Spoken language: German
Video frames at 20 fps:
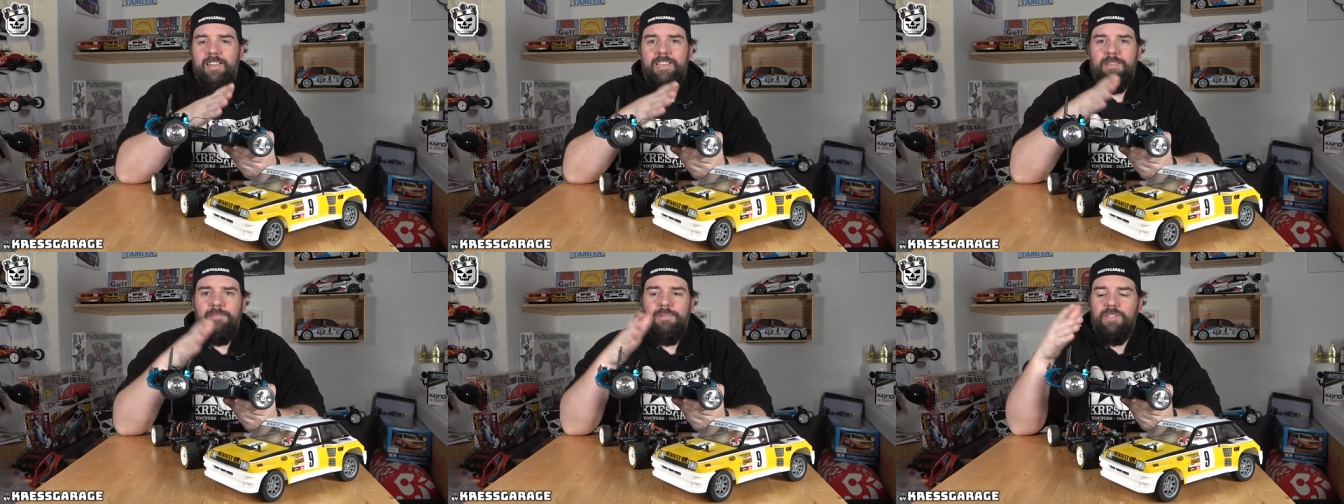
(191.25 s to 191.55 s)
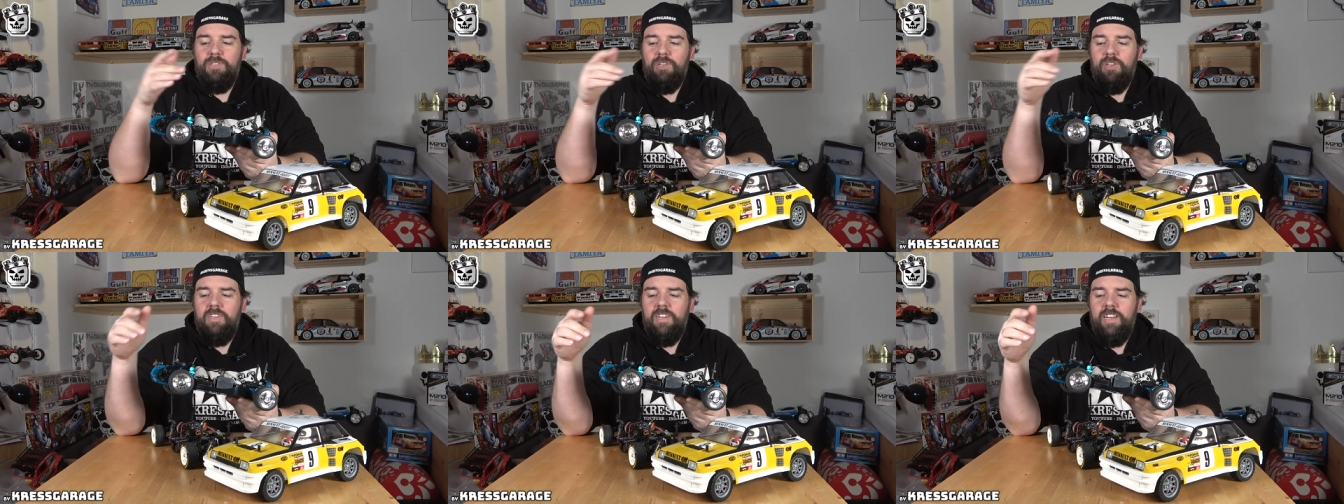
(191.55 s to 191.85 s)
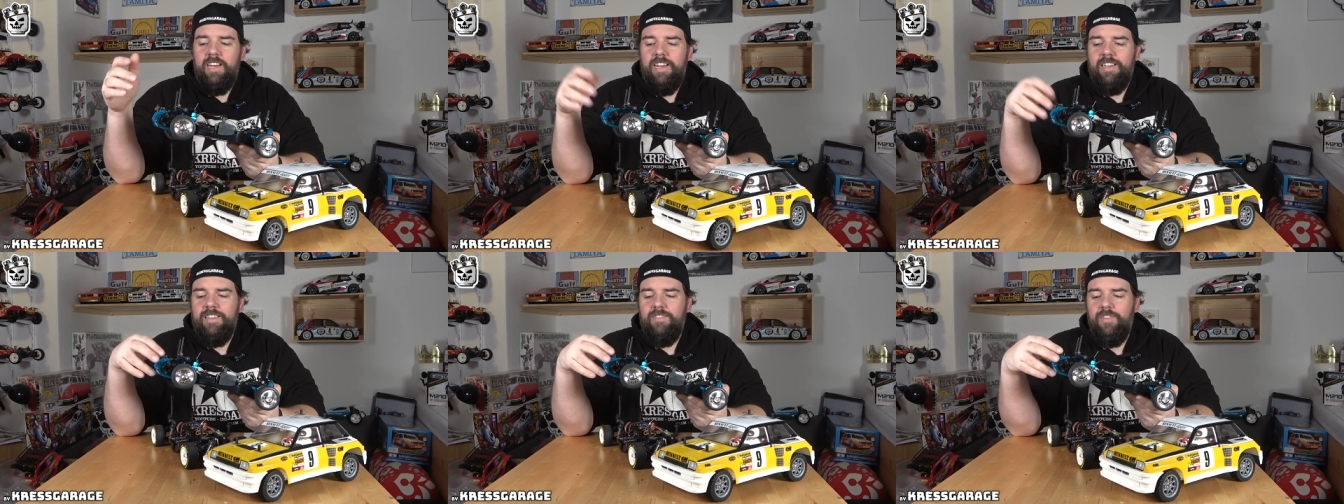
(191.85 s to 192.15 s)
Die
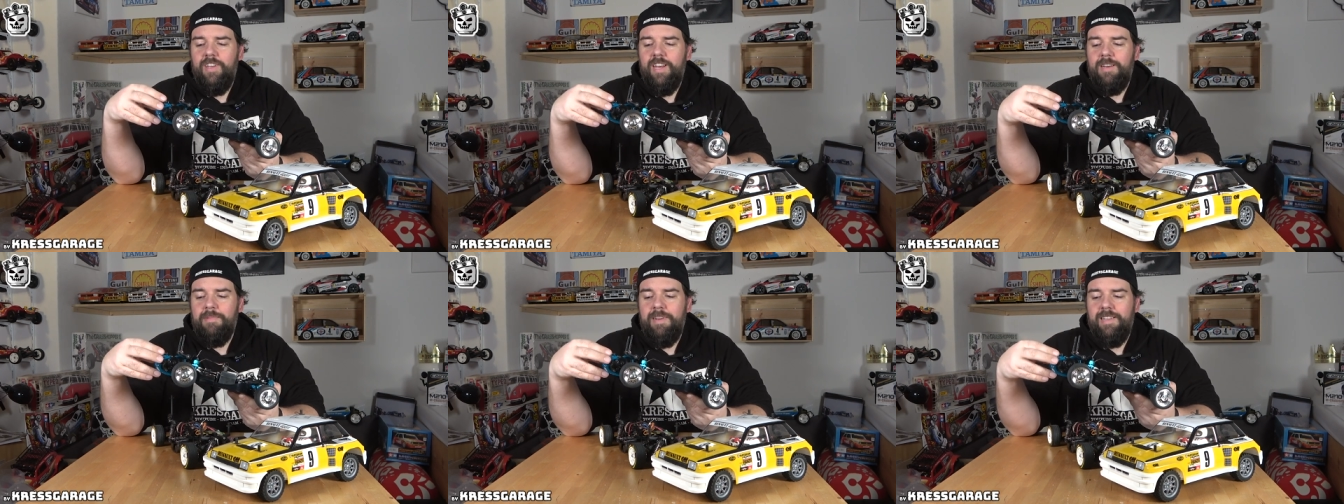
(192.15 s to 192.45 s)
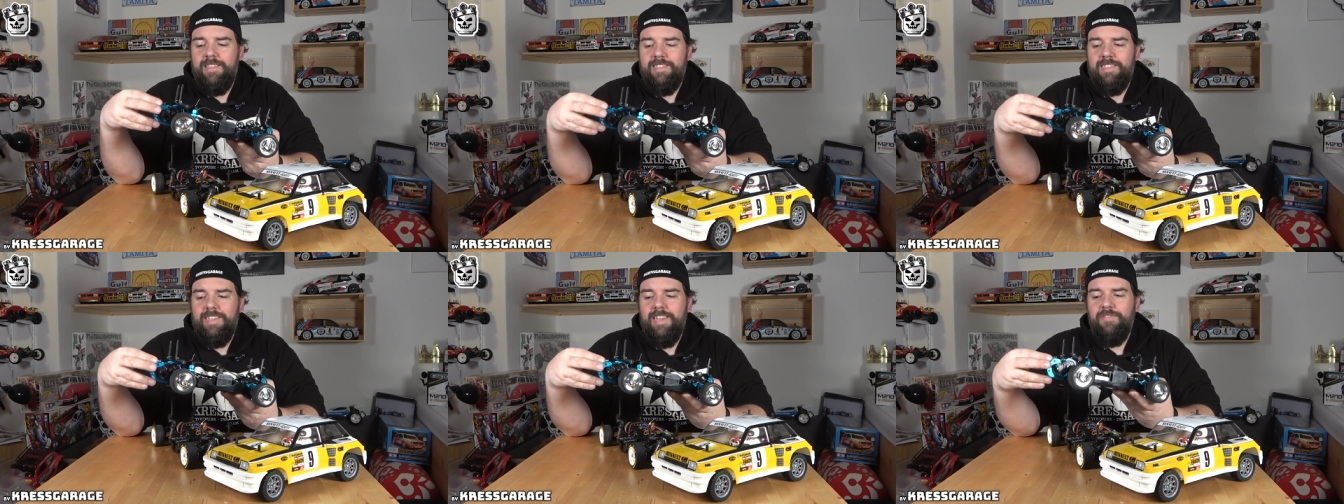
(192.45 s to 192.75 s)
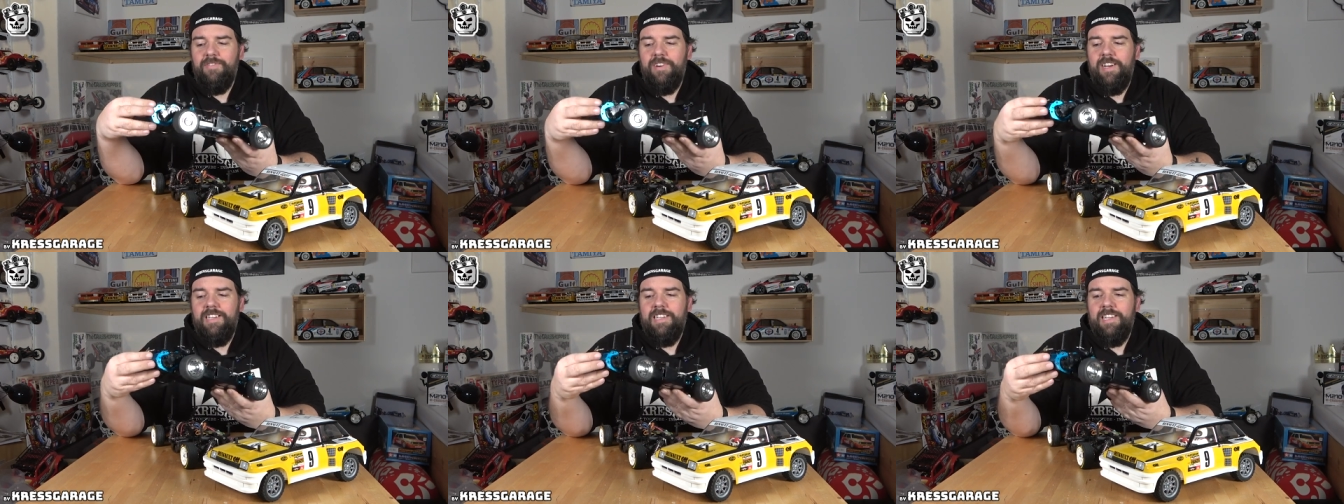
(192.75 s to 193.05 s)
Besonderheit, wir haben einen
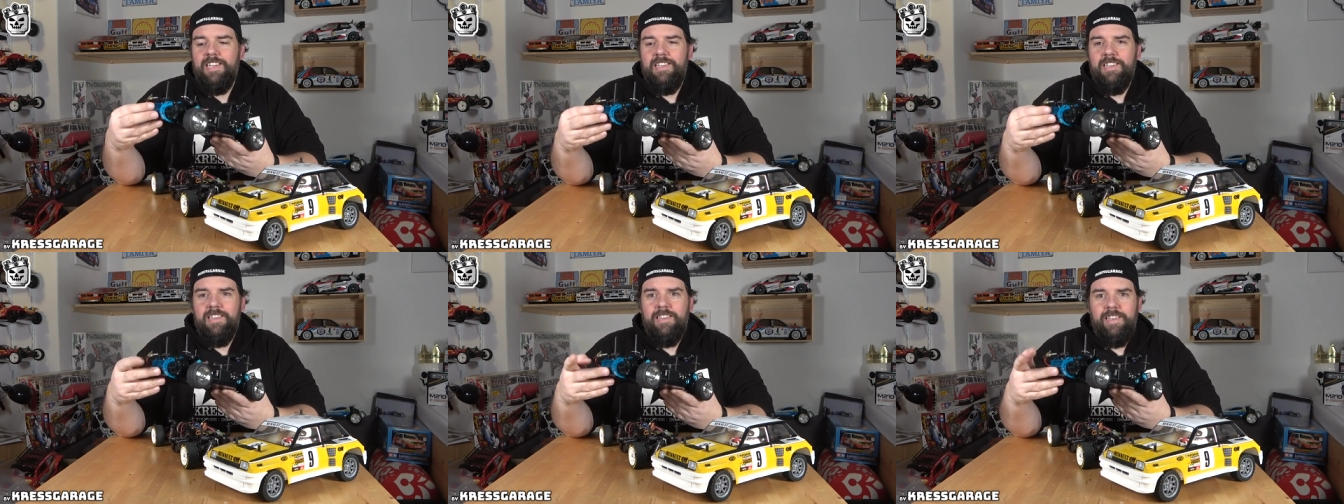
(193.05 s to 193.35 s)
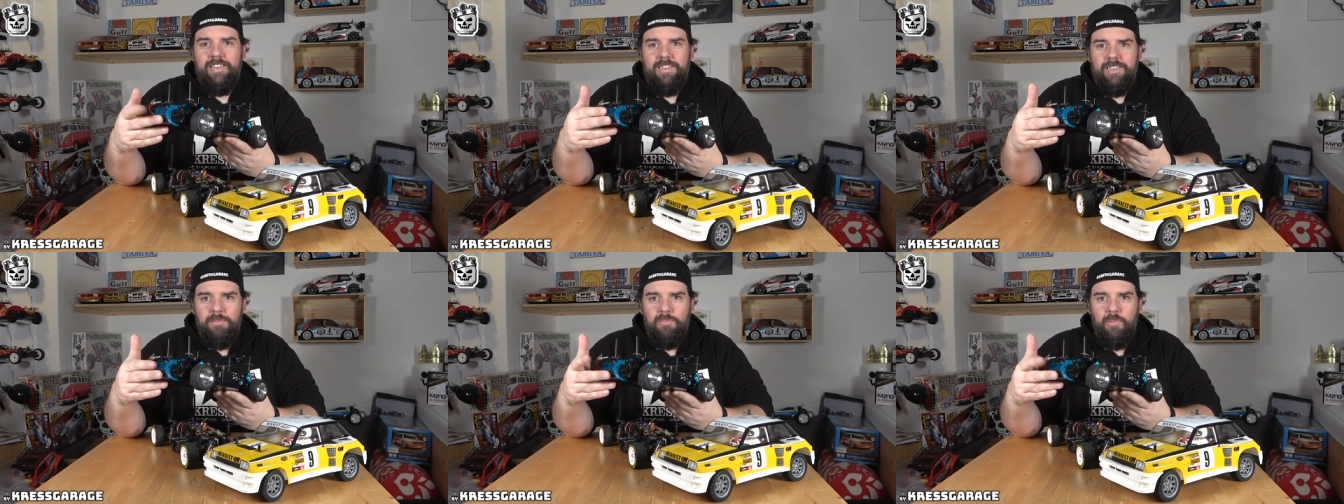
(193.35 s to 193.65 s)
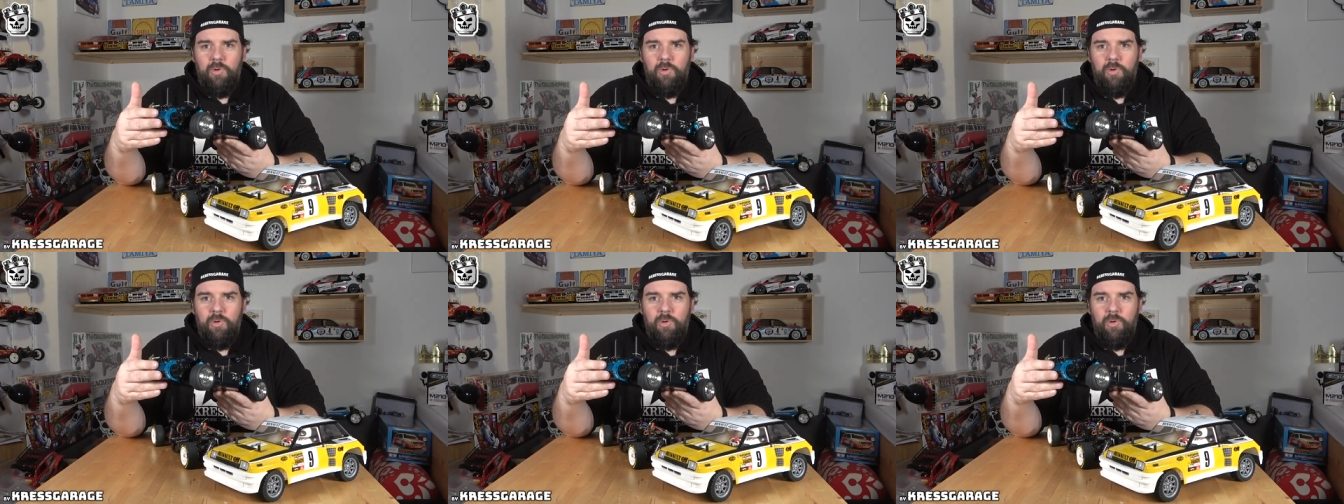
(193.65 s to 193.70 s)
sehr weit hinten liegenden